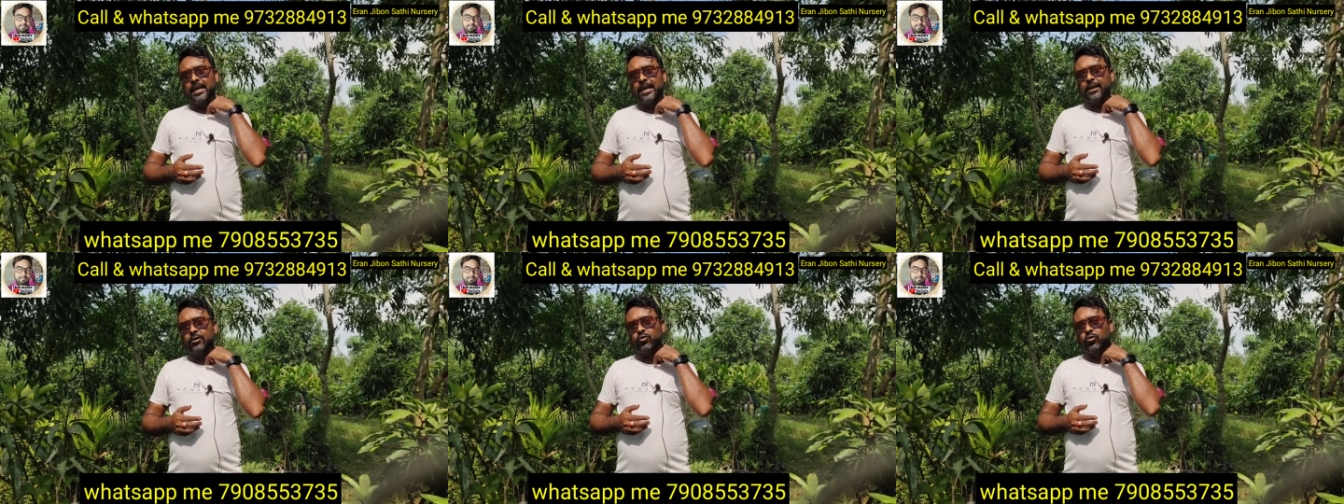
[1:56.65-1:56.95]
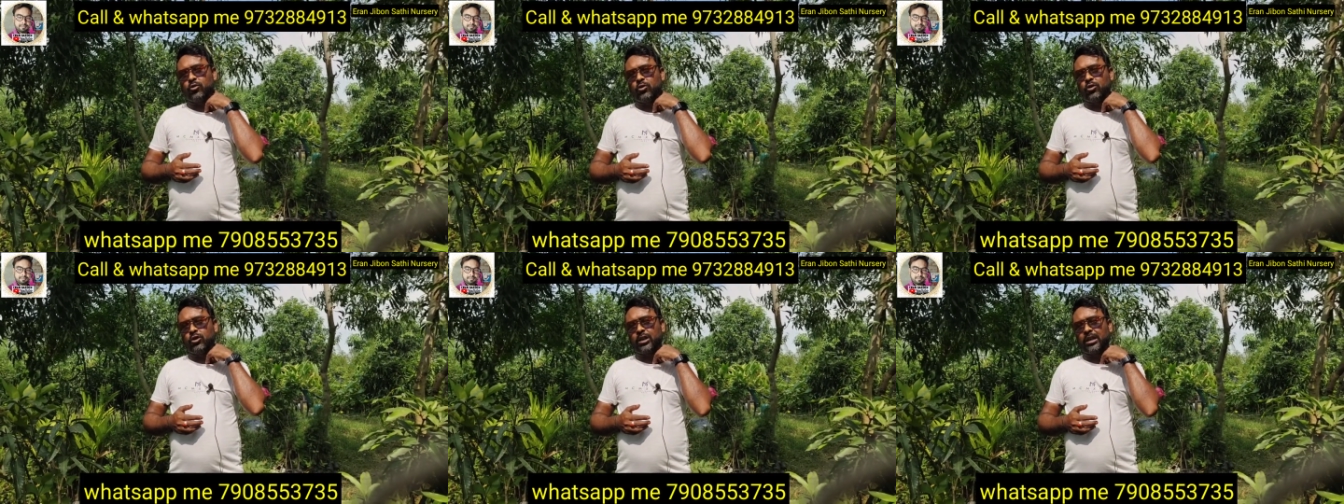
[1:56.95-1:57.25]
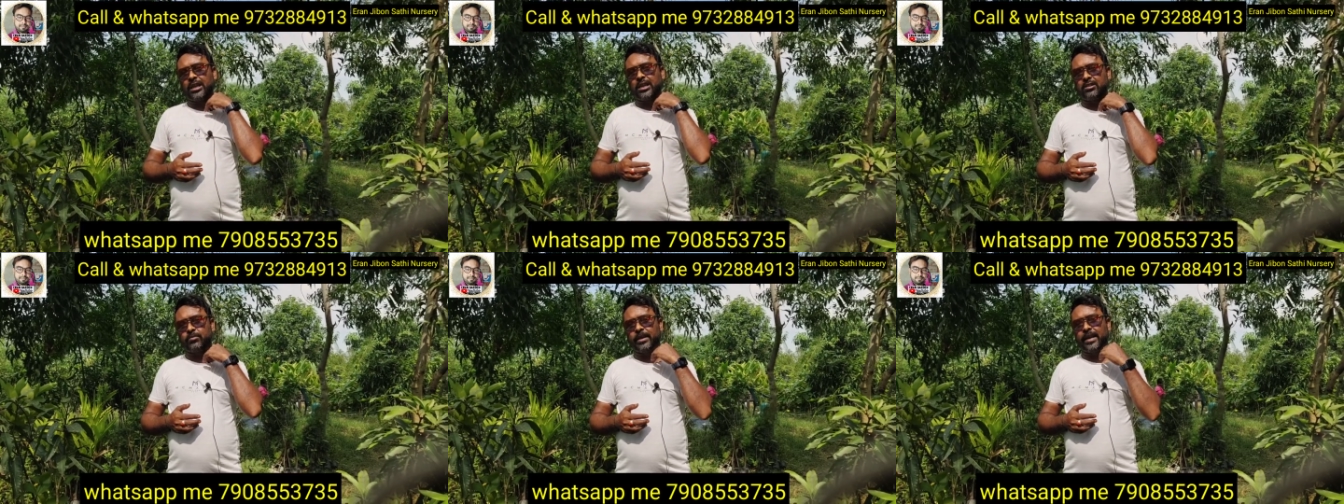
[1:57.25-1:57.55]

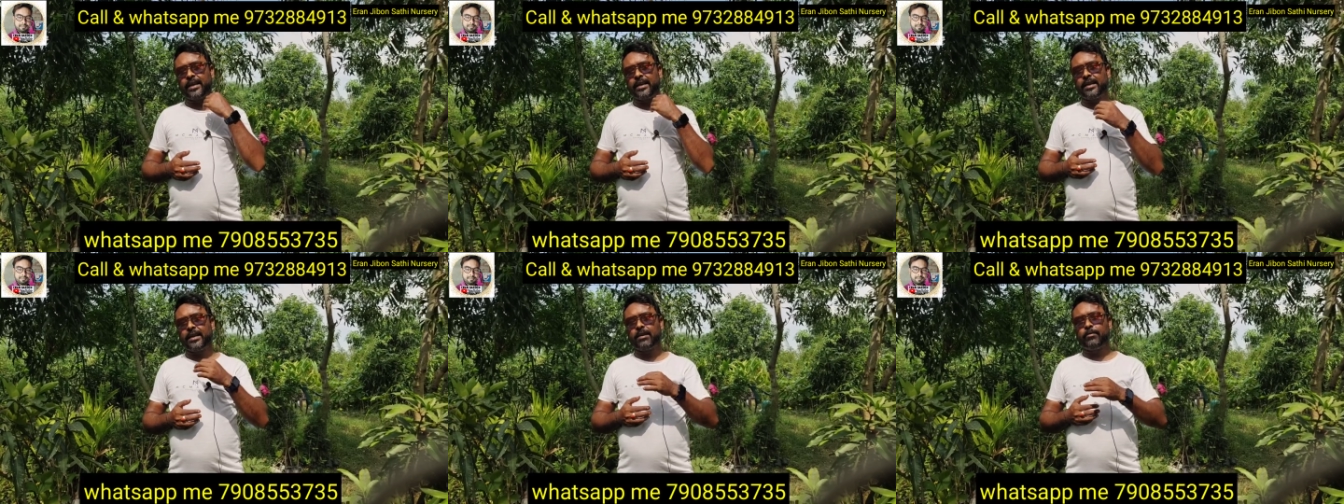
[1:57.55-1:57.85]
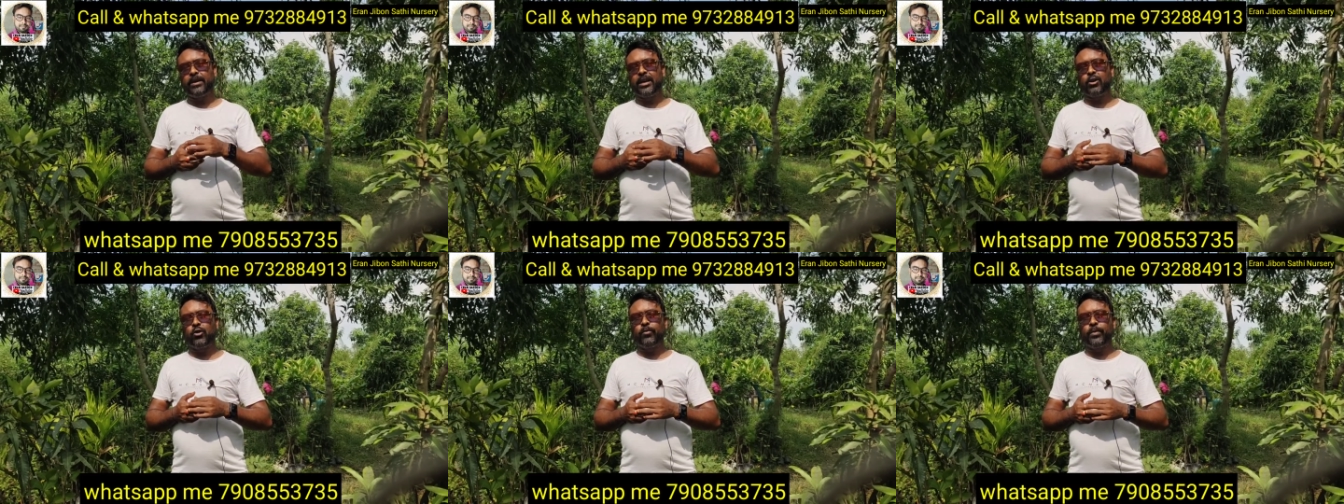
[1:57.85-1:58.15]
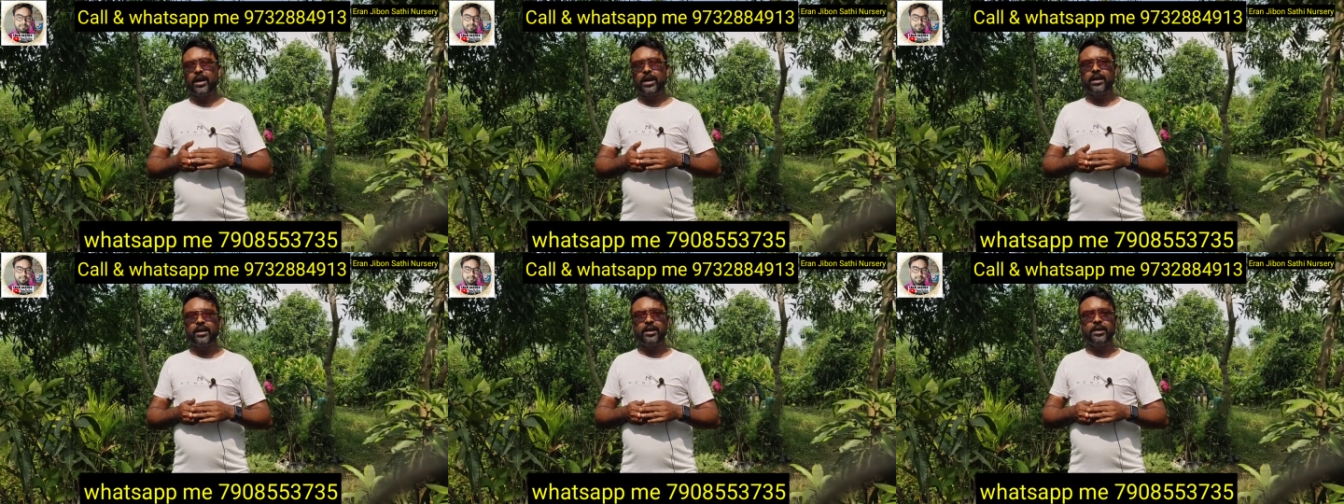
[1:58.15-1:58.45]
110 वैरायटी का मैंगो
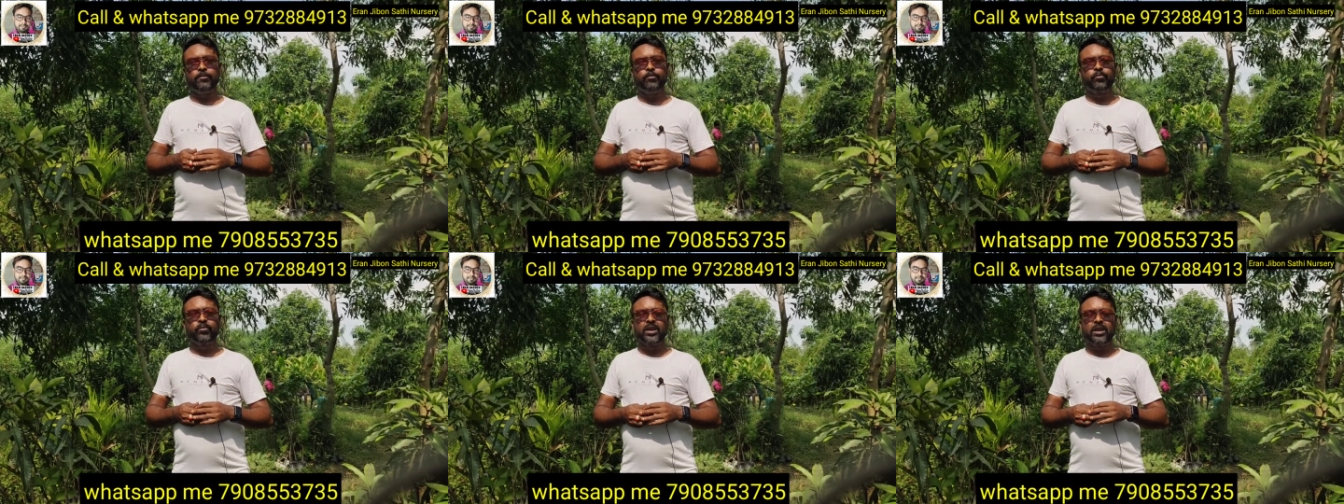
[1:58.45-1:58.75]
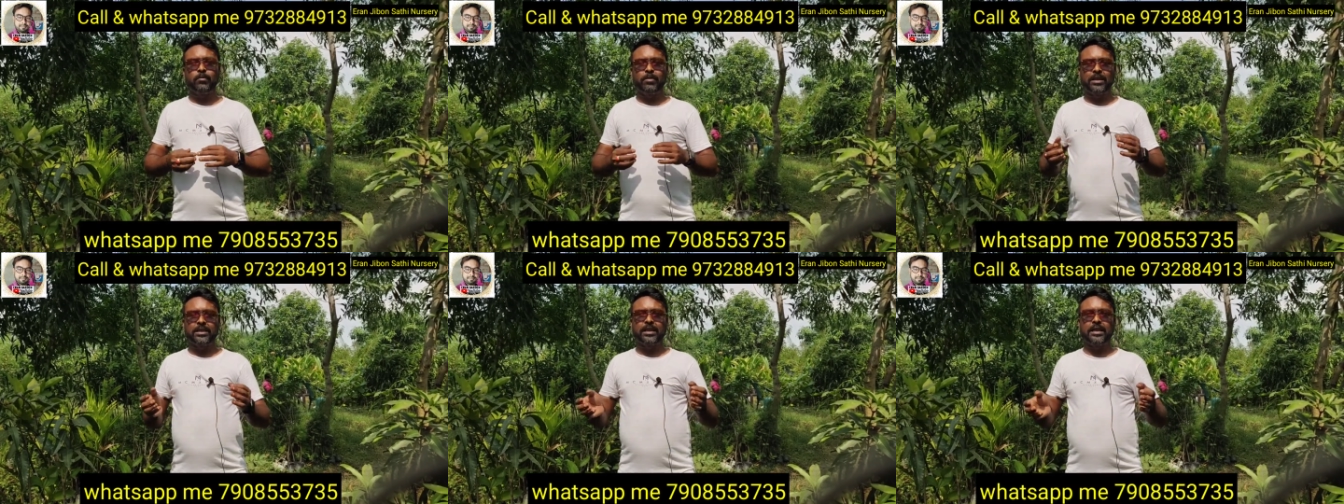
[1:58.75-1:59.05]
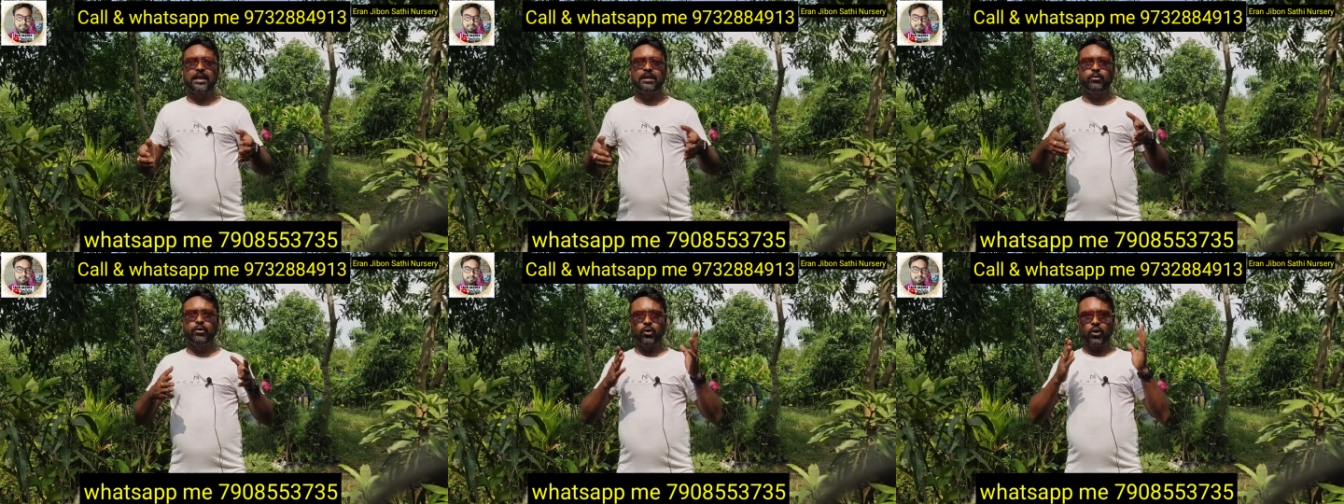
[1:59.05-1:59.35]
प्लांट है
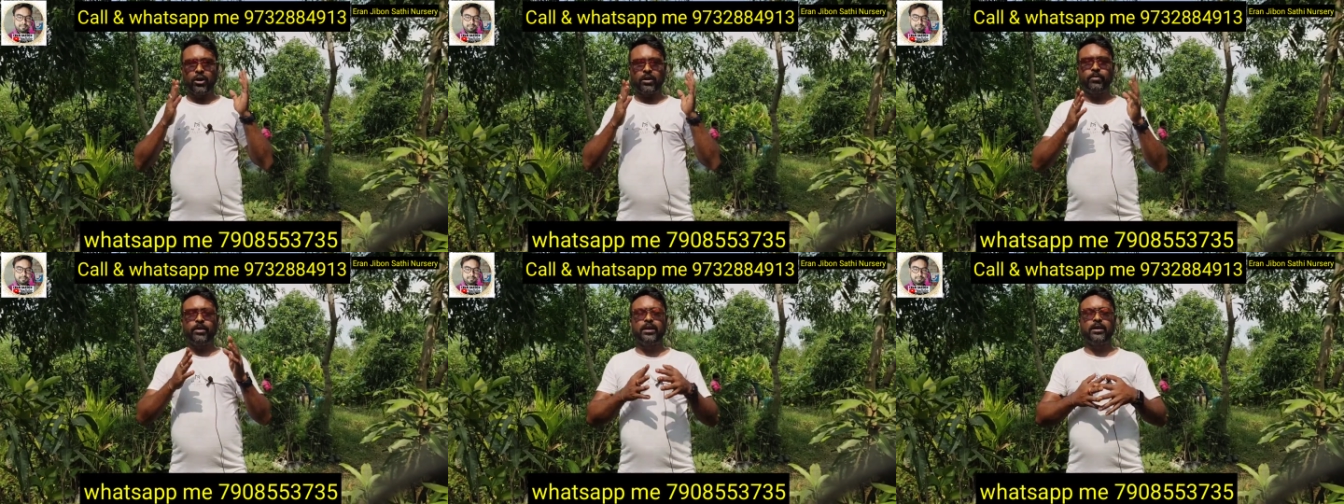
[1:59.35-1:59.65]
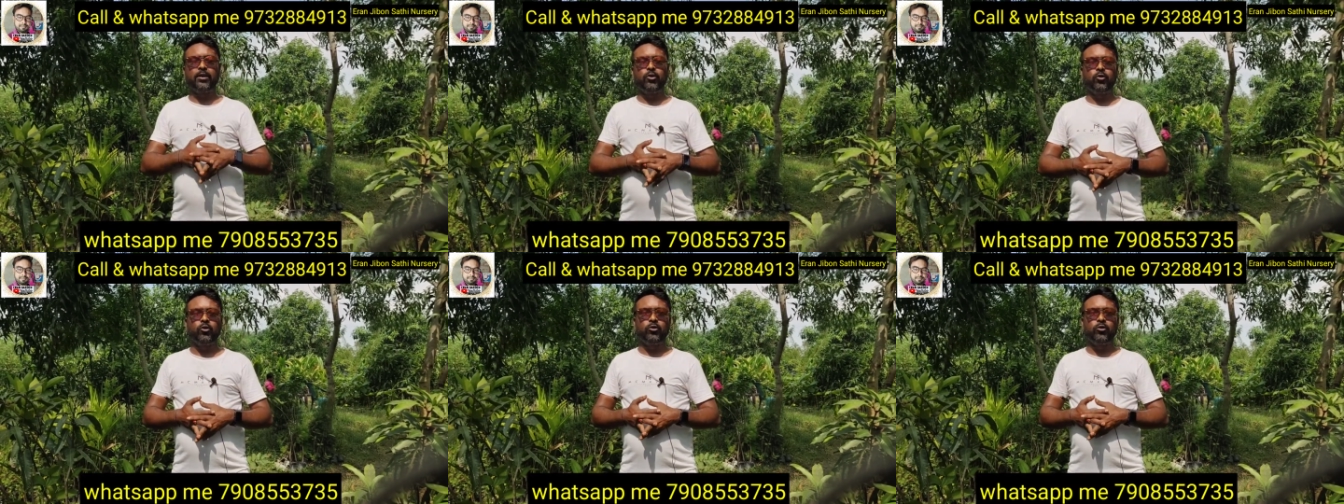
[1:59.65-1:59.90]
मसाला भी और भी